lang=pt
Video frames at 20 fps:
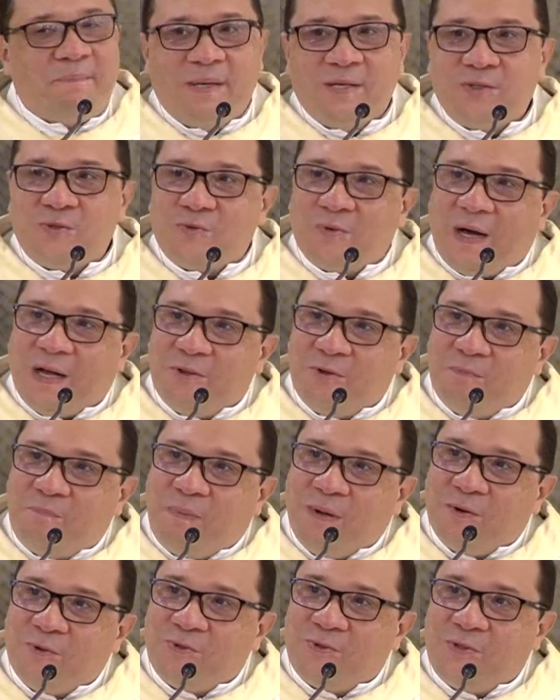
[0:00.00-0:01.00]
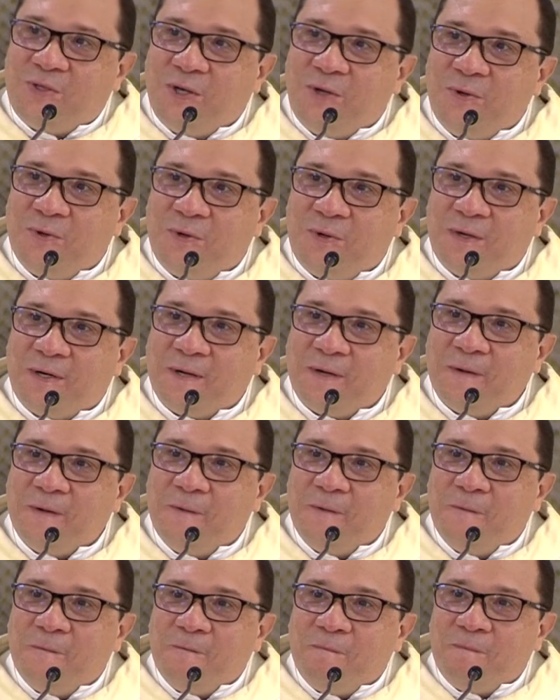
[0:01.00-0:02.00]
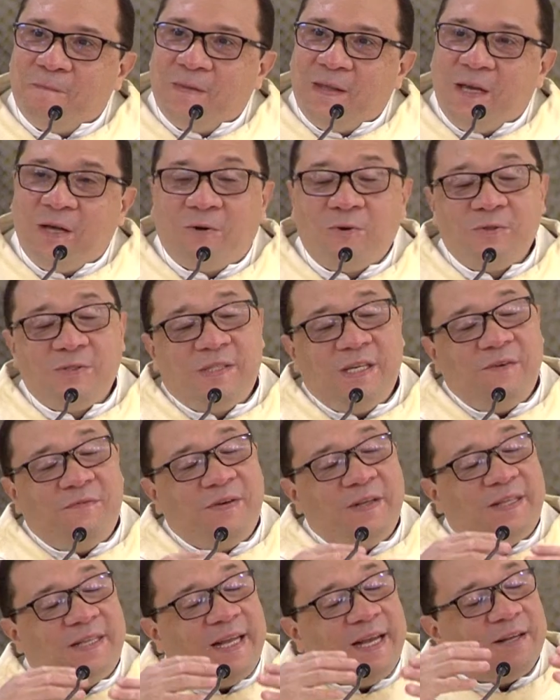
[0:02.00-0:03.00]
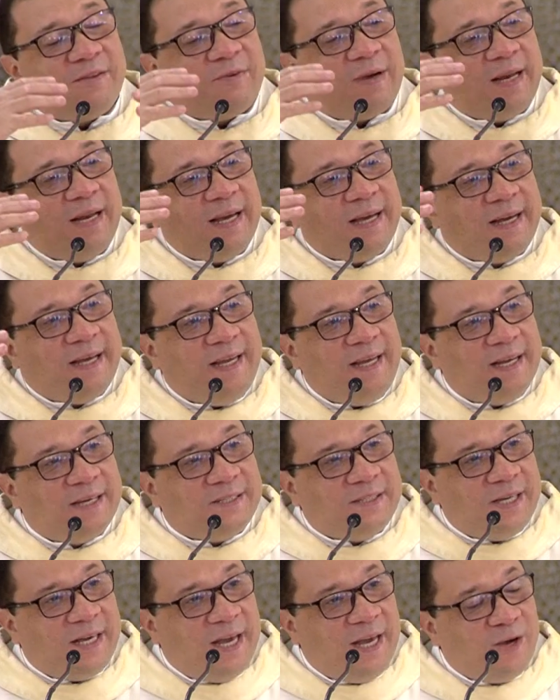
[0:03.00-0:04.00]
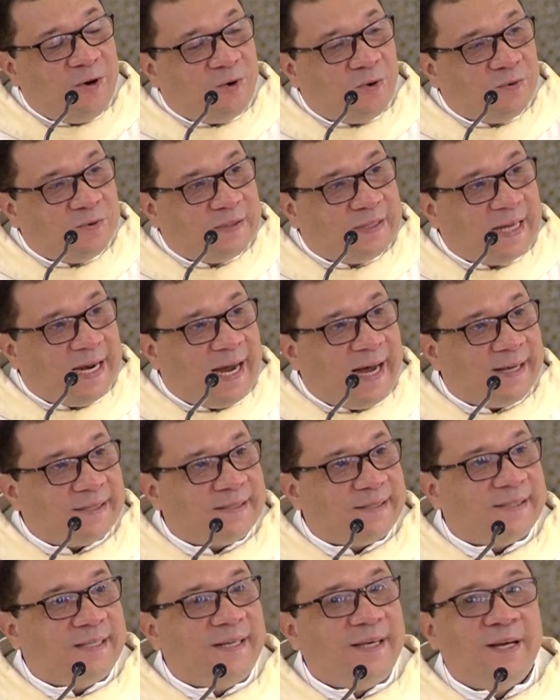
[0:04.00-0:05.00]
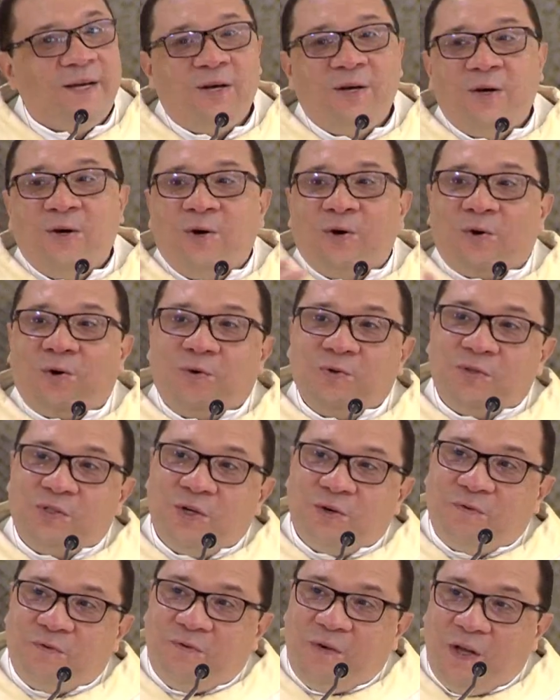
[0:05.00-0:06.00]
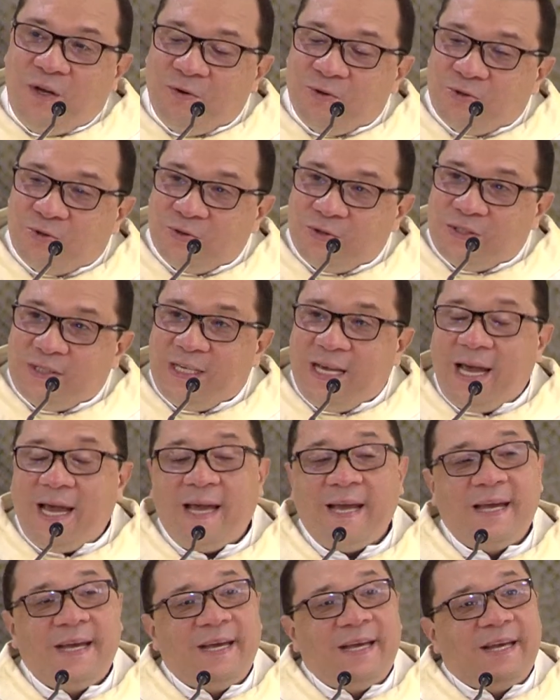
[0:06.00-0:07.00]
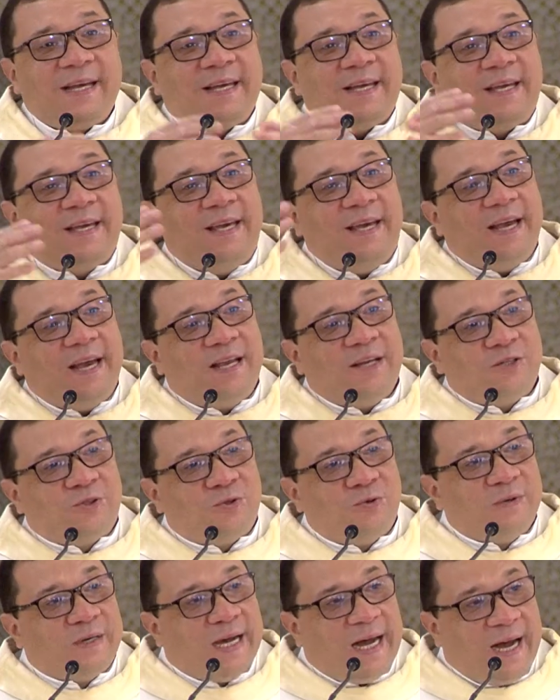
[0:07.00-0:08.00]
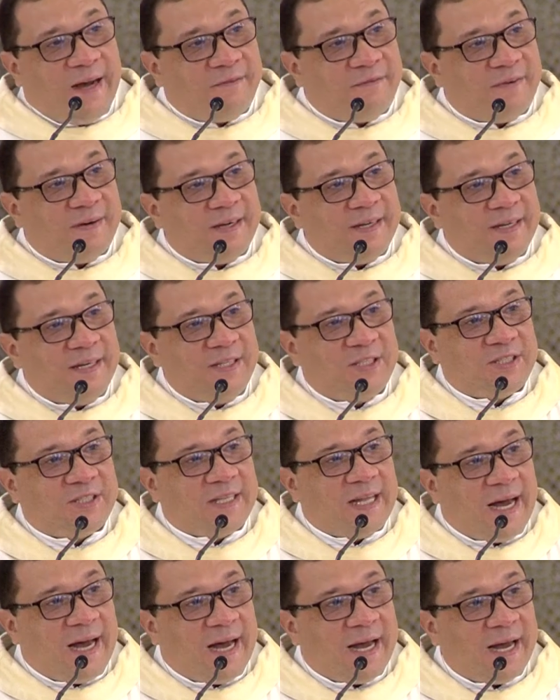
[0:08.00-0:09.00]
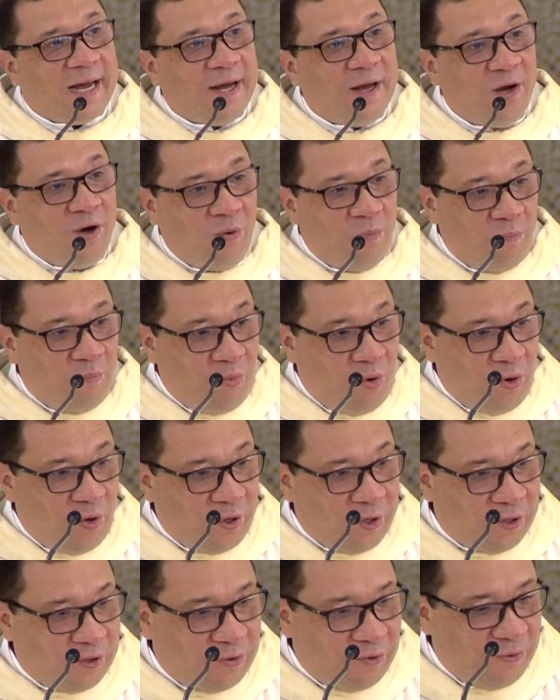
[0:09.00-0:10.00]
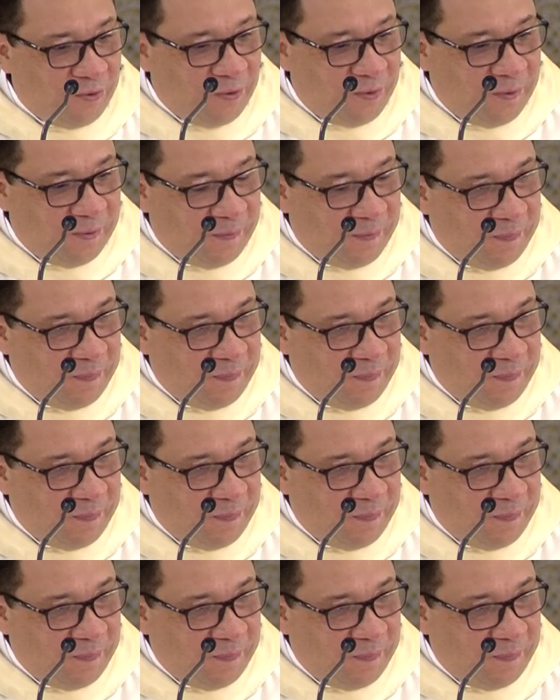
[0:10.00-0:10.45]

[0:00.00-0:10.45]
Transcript: abençoado pelo Senhor, inclusive tendo a alegria de reencontrar-se com seu filho José, que ele julgava estar morto.